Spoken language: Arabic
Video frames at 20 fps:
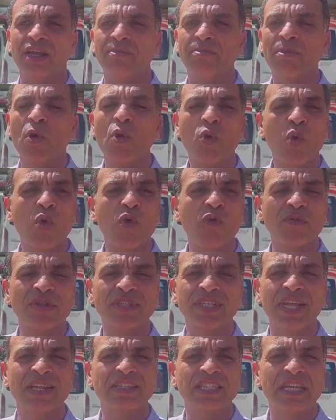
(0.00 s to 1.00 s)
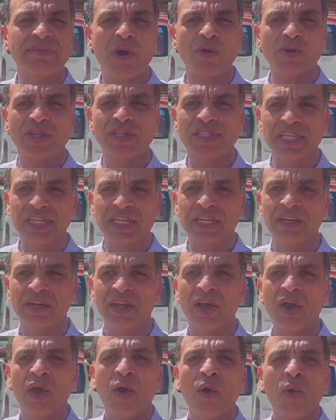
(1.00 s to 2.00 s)
موقوف من سنه 97
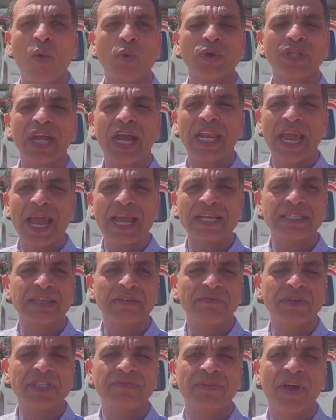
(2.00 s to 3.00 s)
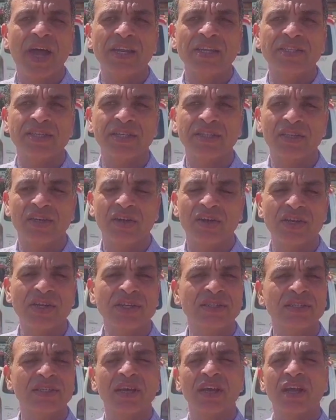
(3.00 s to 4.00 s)
ودخل حيز التنفيذ في عهد سياده
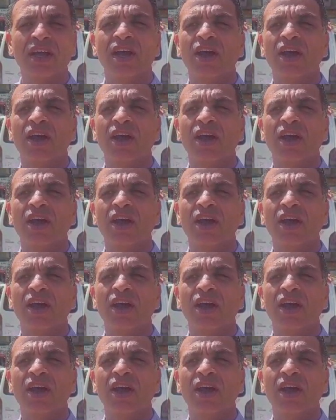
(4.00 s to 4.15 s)
الرئيس